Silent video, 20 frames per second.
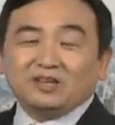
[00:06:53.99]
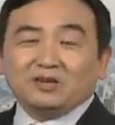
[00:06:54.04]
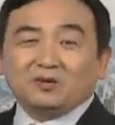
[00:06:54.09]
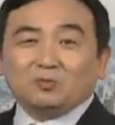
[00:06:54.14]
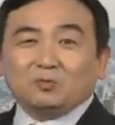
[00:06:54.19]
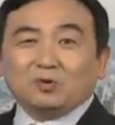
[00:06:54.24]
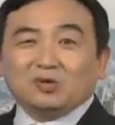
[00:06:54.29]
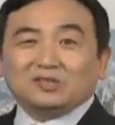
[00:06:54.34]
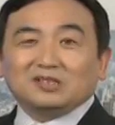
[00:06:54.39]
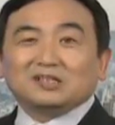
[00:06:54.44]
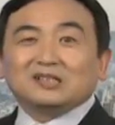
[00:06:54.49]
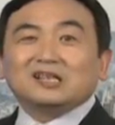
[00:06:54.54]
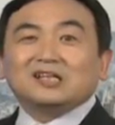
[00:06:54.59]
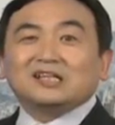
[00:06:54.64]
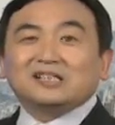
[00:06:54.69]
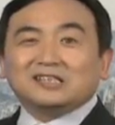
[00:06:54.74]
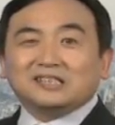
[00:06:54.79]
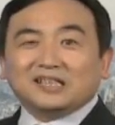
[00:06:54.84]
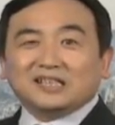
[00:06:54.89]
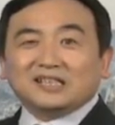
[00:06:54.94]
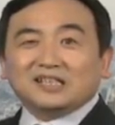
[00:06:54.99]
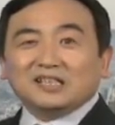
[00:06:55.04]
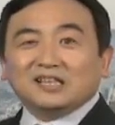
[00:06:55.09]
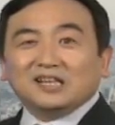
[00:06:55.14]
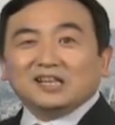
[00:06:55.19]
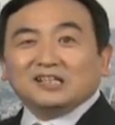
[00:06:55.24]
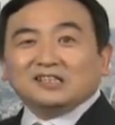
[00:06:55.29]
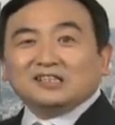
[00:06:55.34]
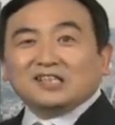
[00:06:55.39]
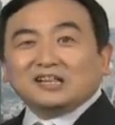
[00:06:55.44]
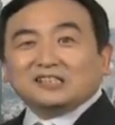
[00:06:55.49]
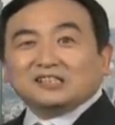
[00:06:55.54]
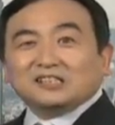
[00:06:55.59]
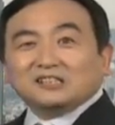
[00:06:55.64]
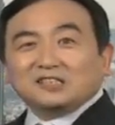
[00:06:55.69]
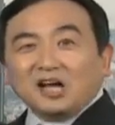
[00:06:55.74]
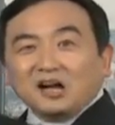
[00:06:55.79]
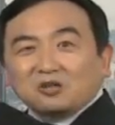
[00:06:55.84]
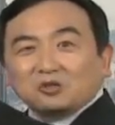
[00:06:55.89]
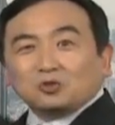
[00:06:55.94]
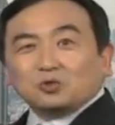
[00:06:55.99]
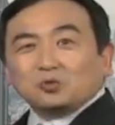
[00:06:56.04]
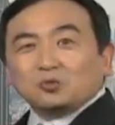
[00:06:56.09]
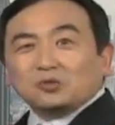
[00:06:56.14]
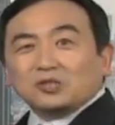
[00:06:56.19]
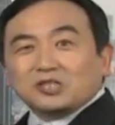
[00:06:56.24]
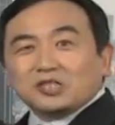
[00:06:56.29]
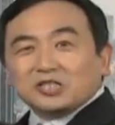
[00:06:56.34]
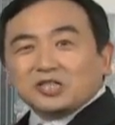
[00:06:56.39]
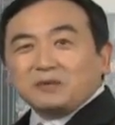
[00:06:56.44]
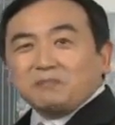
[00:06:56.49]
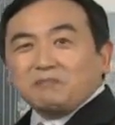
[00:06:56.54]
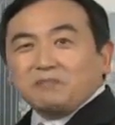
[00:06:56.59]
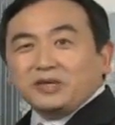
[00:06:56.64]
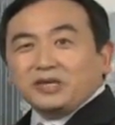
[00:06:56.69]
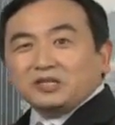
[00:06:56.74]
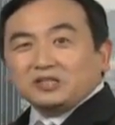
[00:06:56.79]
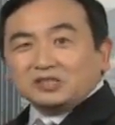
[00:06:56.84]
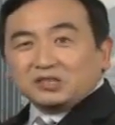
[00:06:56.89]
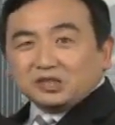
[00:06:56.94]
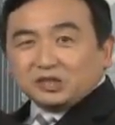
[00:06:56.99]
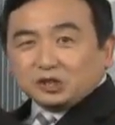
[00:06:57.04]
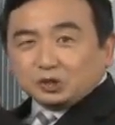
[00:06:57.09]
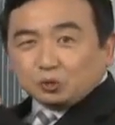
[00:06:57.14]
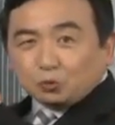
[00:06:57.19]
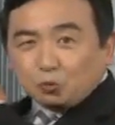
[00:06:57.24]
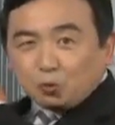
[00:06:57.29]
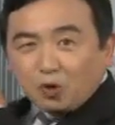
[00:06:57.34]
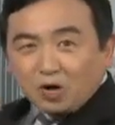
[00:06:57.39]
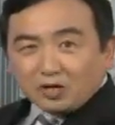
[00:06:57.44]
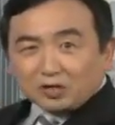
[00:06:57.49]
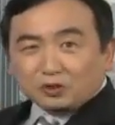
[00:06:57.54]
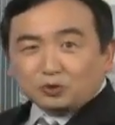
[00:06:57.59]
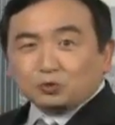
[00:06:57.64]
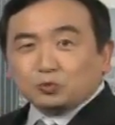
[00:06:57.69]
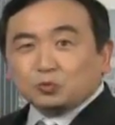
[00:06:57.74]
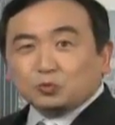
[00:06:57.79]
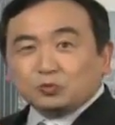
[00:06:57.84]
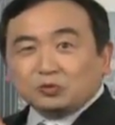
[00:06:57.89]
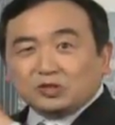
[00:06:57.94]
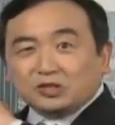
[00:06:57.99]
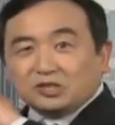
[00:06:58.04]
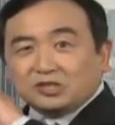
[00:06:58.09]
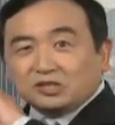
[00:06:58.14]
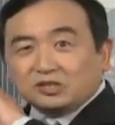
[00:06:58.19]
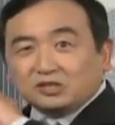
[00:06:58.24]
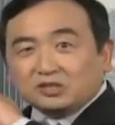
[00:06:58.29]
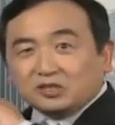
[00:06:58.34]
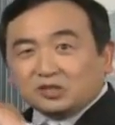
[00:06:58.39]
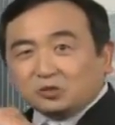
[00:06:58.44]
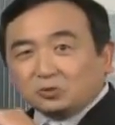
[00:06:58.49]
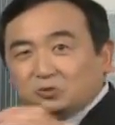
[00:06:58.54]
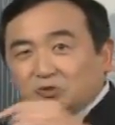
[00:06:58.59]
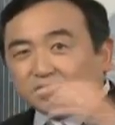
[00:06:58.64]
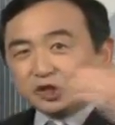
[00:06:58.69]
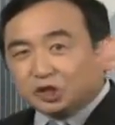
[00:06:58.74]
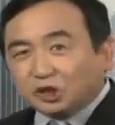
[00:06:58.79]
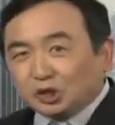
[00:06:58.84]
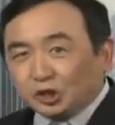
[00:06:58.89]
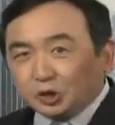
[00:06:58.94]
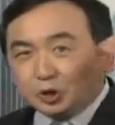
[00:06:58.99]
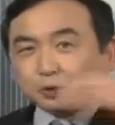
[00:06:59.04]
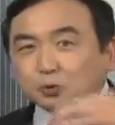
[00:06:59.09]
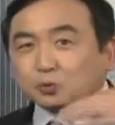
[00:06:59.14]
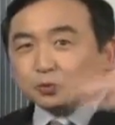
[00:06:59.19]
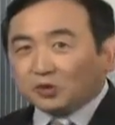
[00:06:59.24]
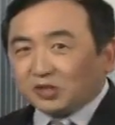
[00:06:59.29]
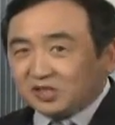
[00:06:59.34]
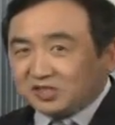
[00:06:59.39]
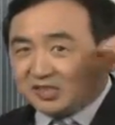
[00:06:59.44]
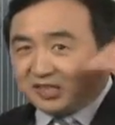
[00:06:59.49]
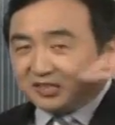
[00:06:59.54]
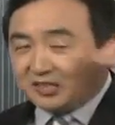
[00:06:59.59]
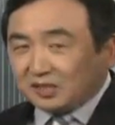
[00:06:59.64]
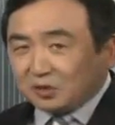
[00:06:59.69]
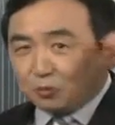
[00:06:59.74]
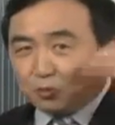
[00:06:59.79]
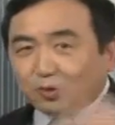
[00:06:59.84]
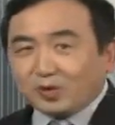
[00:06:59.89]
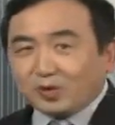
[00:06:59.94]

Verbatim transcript: 我能理解的那是当初的神明灌输，就植入了人的观